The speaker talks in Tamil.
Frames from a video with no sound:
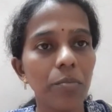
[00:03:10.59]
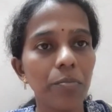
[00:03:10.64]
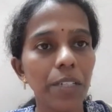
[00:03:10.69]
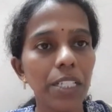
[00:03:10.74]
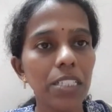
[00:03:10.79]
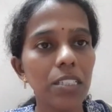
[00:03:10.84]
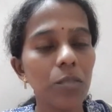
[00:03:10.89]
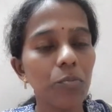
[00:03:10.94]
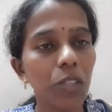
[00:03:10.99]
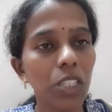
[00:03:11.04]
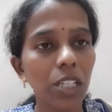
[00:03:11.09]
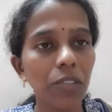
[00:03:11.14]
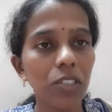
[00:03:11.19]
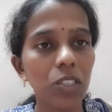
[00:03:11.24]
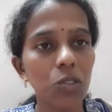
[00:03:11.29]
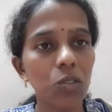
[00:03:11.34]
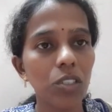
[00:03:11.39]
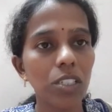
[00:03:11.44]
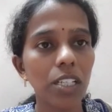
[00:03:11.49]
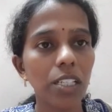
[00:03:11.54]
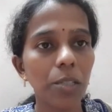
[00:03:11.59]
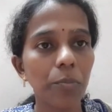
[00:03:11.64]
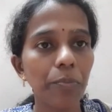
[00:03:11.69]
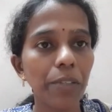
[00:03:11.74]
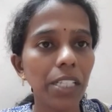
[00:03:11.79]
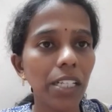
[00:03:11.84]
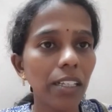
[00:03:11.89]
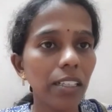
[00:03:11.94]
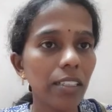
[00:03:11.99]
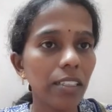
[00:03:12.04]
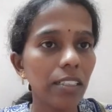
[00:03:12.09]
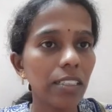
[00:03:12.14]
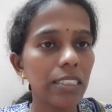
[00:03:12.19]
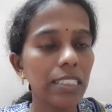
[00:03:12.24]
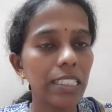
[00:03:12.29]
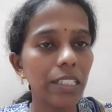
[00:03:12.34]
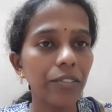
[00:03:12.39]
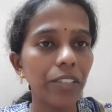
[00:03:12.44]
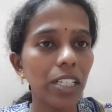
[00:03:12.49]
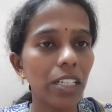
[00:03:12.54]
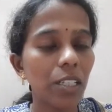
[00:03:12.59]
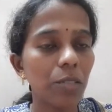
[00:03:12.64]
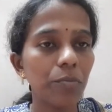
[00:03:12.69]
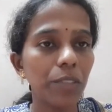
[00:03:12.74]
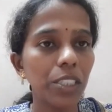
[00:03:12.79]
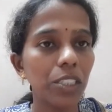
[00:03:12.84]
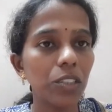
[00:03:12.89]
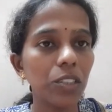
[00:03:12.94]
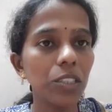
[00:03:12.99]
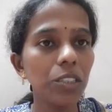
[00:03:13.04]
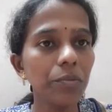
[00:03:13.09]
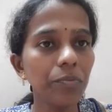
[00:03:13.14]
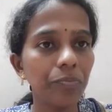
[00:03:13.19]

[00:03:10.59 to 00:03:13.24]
பேசும்போது அவர் சொல்கிறாரு பின்னாடி இருக்க செவரில் மட்டும்